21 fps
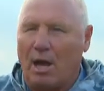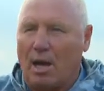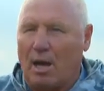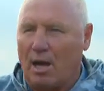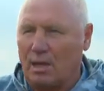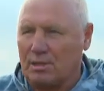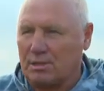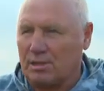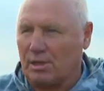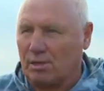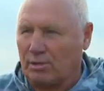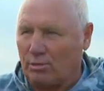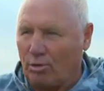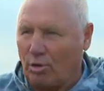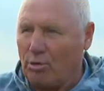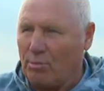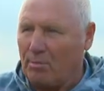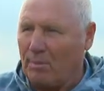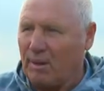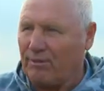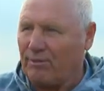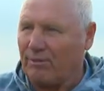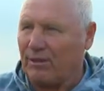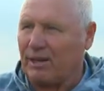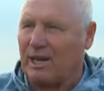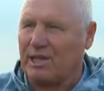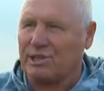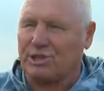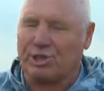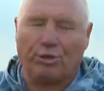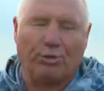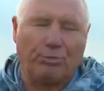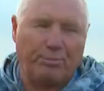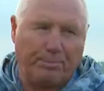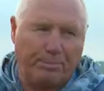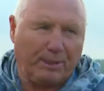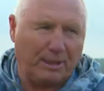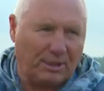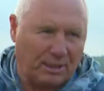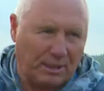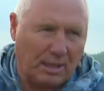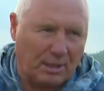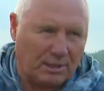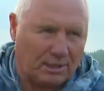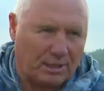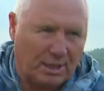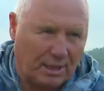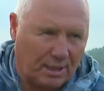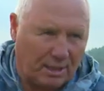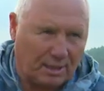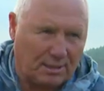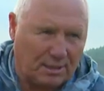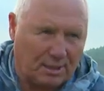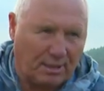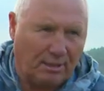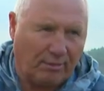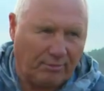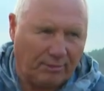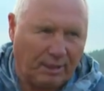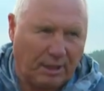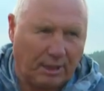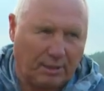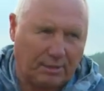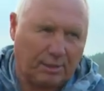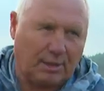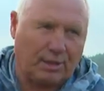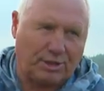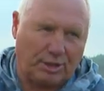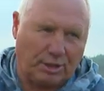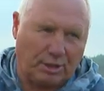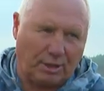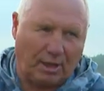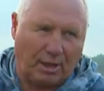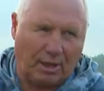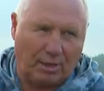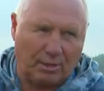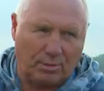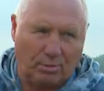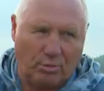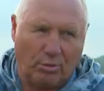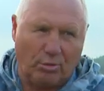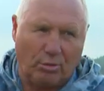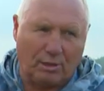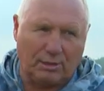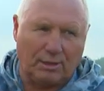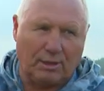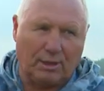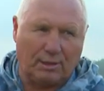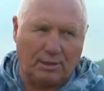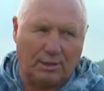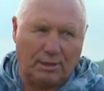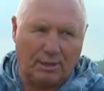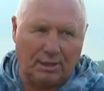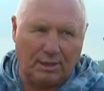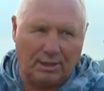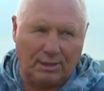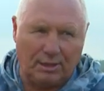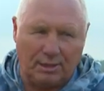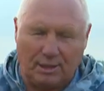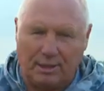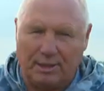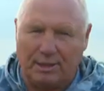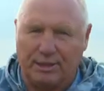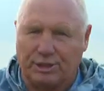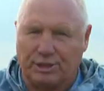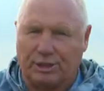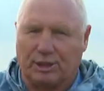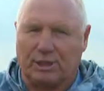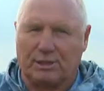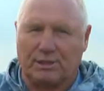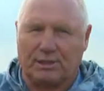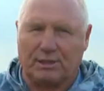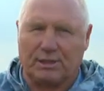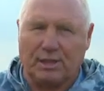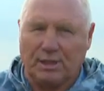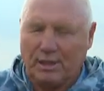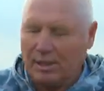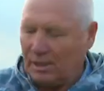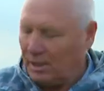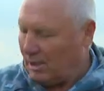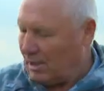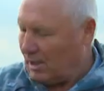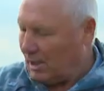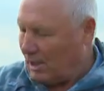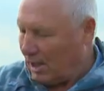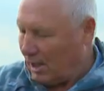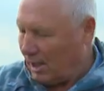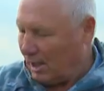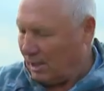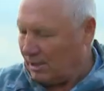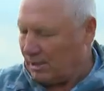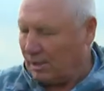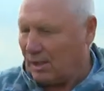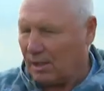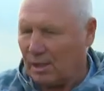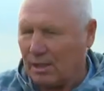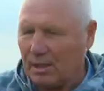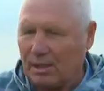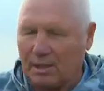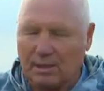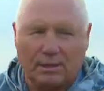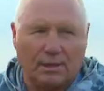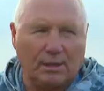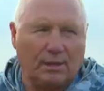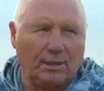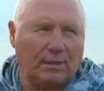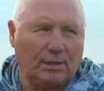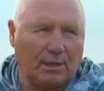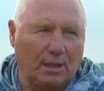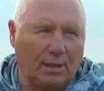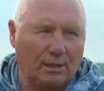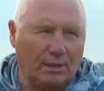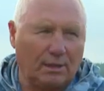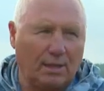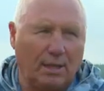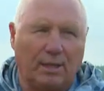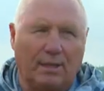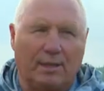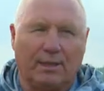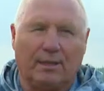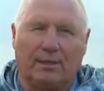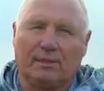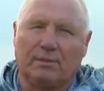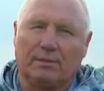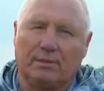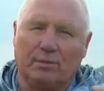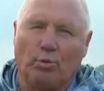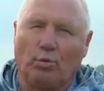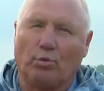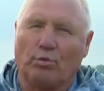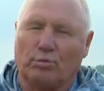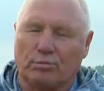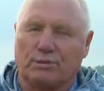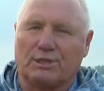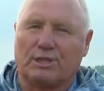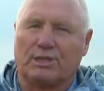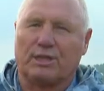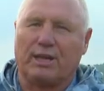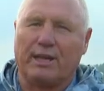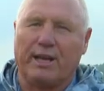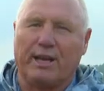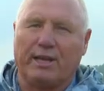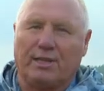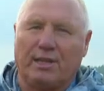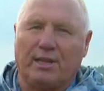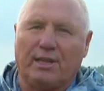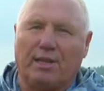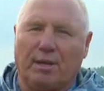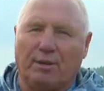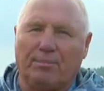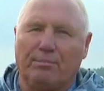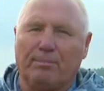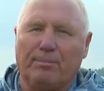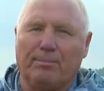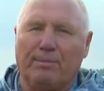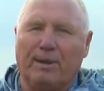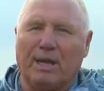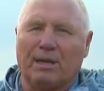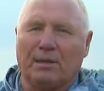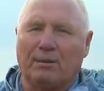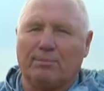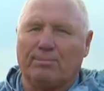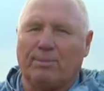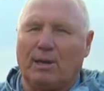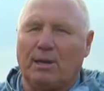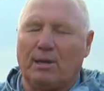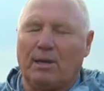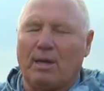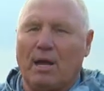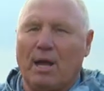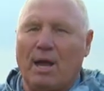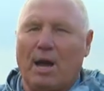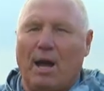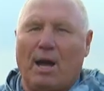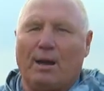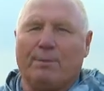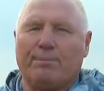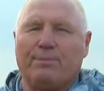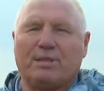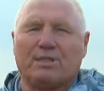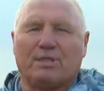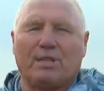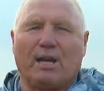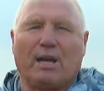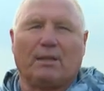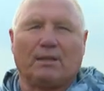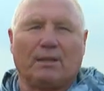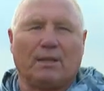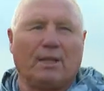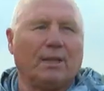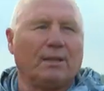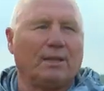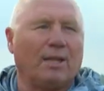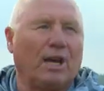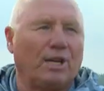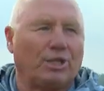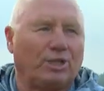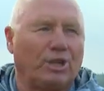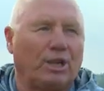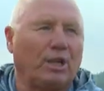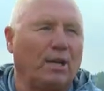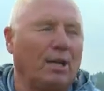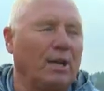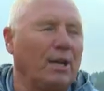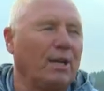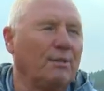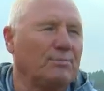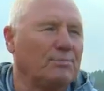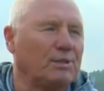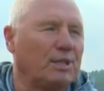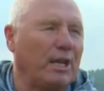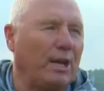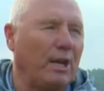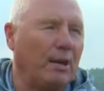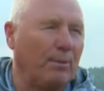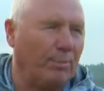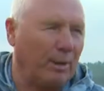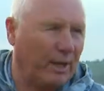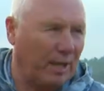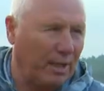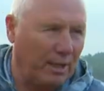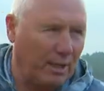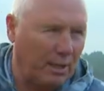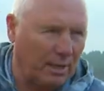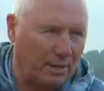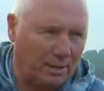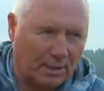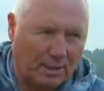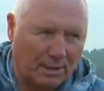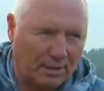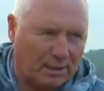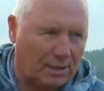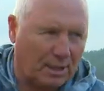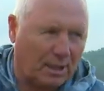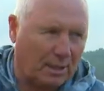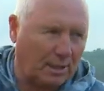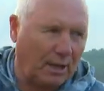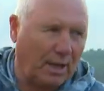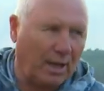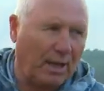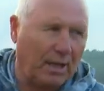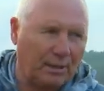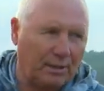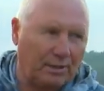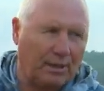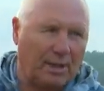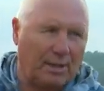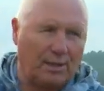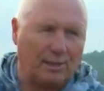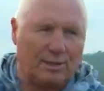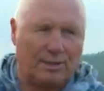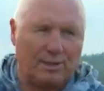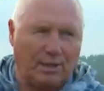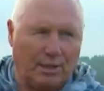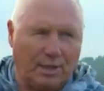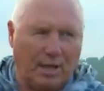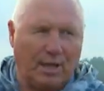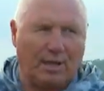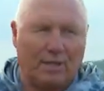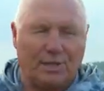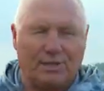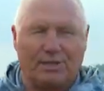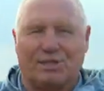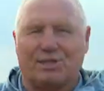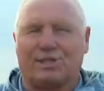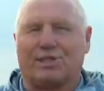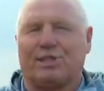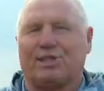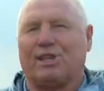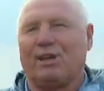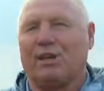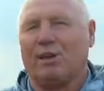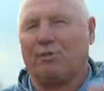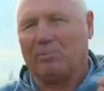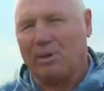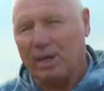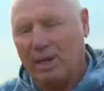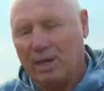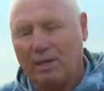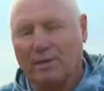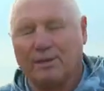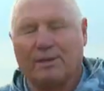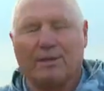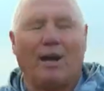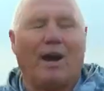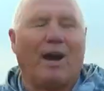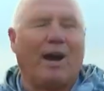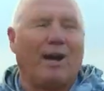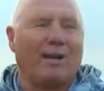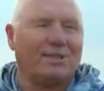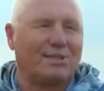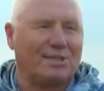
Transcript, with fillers: А сортов мы выращиваем 15 основных, начиная от Golden Delicious, Айдарет и так далее. Ну, с летних Мелба, обязательно наши крымские аборигенные сорта. Синап. Это одна из тем, да,